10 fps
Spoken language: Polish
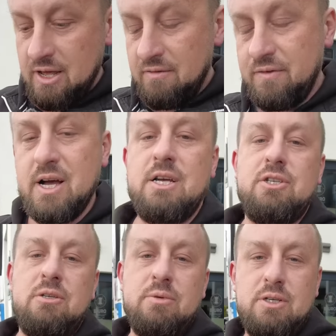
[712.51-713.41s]
w
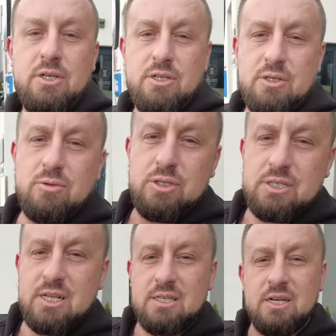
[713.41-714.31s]
każdym silniku
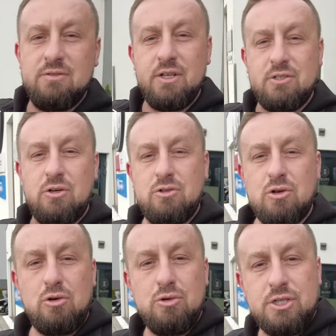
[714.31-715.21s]
diesla, tak więc
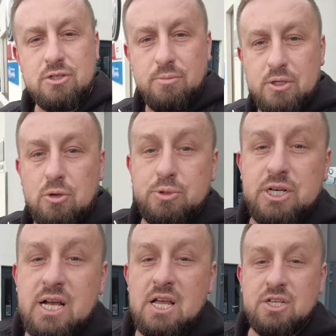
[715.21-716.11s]
kontrolujcie sobie to przy
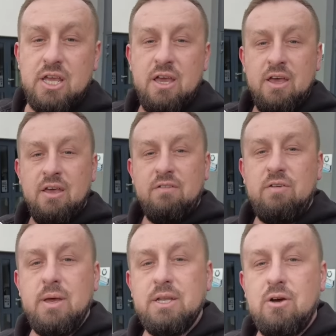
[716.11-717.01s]
każdej
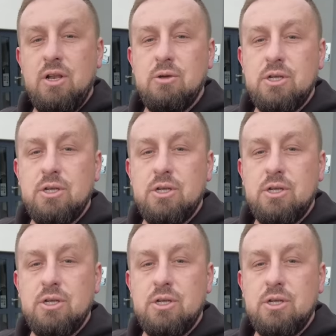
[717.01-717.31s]
wymianie oleju.